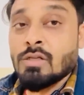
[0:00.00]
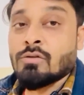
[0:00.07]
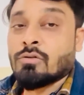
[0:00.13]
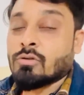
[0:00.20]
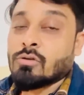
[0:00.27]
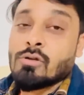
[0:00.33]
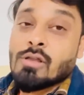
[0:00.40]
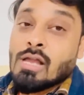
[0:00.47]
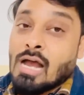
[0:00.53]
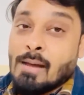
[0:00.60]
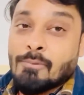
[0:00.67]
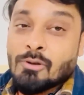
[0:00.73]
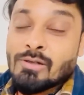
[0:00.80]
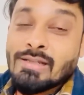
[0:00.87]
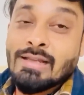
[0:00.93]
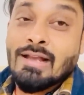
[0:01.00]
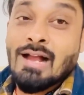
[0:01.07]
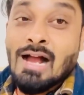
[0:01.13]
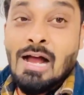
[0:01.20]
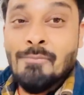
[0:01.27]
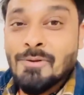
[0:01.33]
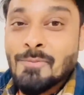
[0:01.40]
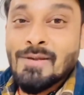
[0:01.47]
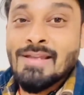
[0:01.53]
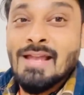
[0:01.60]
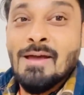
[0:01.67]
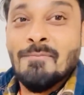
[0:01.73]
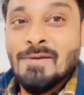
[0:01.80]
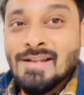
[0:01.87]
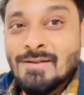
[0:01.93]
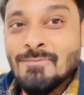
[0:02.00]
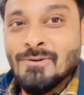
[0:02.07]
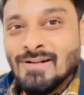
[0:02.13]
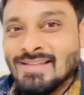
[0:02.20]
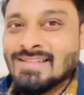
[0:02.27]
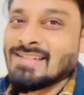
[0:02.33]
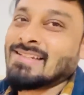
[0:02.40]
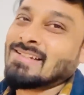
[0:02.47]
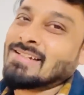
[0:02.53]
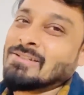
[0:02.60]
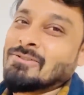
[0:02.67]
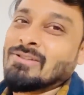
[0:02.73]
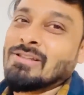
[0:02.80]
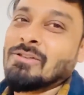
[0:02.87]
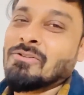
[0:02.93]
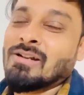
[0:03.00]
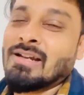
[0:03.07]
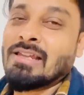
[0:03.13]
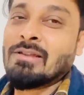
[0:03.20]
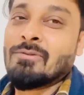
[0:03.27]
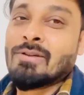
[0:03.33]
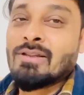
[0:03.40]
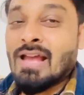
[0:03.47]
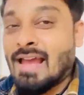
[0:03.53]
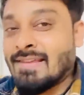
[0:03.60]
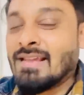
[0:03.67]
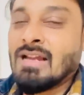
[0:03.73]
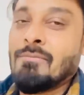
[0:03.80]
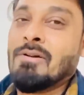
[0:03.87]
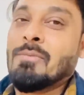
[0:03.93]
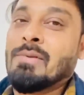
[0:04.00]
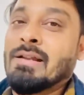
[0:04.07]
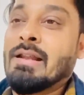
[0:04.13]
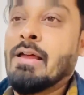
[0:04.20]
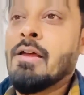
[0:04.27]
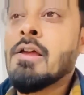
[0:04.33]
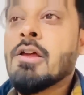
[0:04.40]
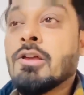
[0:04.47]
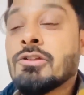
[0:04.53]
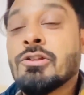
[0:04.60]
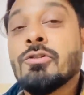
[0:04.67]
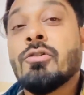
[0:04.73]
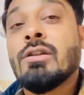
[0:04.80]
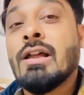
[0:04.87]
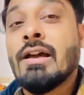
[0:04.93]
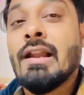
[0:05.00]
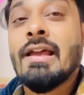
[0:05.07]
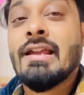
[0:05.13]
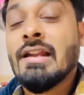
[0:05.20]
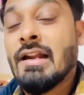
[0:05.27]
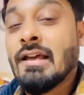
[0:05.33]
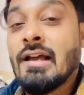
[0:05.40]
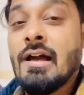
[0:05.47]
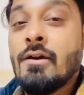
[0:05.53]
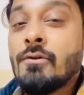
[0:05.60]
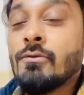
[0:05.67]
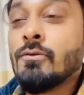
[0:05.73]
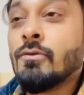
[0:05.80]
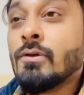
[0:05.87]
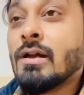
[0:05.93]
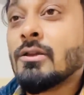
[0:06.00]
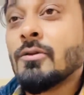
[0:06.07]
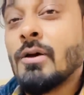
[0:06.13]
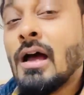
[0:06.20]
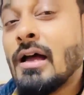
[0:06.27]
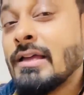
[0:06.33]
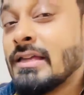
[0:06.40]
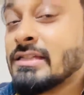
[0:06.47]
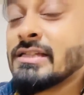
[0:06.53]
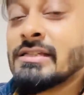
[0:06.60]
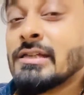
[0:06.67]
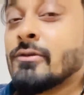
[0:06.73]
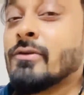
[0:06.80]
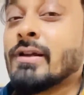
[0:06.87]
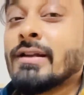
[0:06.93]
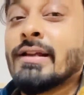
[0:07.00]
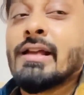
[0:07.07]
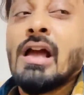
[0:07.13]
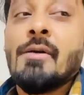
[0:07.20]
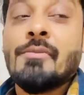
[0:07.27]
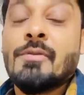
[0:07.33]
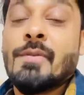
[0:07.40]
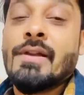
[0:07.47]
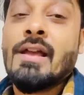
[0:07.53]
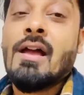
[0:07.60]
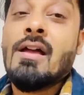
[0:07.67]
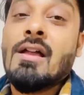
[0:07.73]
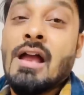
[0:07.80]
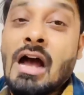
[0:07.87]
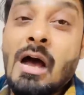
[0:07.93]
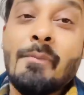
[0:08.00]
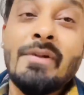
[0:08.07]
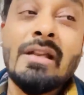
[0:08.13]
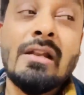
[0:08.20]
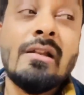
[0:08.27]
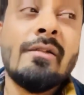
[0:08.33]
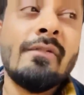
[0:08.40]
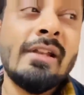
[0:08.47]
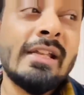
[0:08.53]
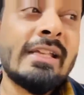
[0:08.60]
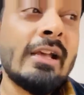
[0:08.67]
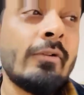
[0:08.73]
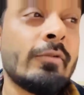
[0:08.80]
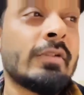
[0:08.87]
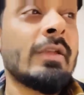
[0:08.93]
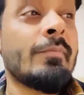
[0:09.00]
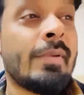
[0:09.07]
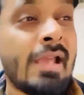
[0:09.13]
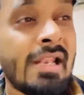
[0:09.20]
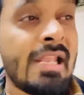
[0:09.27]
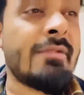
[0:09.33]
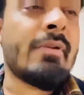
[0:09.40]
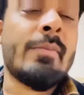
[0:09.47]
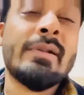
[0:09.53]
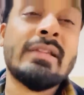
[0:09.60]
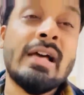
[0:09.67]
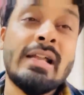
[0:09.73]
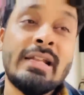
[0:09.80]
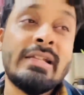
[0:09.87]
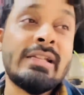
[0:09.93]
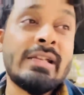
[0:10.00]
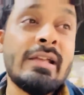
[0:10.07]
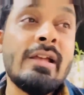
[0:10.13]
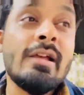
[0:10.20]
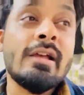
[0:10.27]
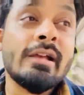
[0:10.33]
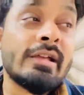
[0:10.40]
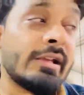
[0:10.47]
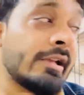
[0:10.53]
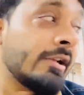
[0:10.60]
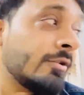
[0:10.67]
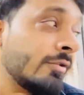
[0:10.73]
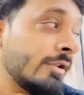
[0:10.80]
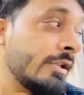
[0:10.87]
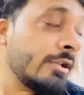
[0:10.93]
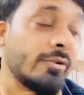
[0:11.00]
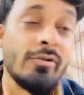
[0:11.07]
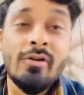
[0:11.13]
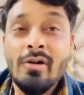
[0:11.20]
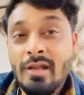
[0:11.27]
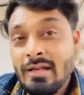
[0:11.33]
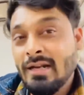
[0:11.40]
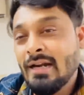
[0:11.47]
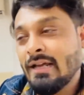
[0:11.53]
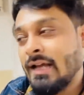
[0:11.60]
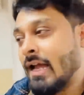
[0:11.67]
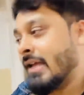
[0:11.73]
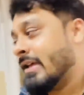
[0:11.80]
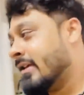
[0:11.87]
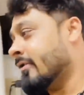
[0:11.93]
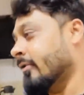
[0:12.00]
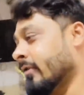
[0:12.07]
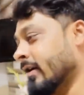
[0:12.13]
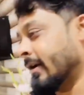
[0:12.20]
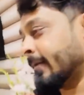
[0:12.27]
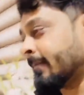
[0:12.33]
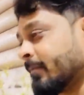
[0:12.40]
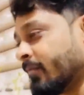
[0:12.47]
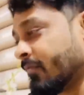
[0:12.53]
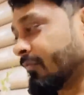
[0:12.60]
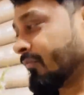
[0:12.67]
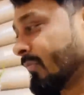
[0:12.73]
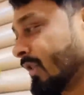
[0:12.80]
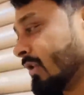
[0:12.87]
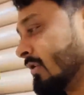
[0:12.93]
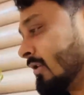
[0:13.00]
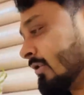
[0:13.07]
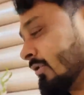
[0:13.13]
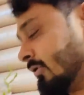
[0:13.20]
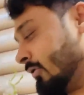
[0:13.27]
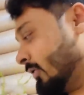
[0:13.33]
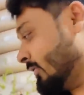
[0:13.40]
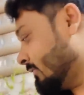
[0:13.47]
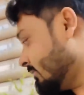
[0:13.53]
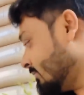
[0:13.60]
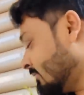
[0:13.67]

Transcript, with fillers: तो आप लोग लिखेगा हाँ अमित भैया मैंने बोला था कि कितना दीदी को लड़की होगी तो ऐसा कमेंट में लिखना है जिनको लग रहा है कि लड़का हो, होगा तो हाँ ये चीज़ जरूर लिखना कि हाँ अमित भैया आपने रिवील किया उससे पहले ही मैं बता रही थी कि, कि किट्टो दीदी को लड़का ही होगा तो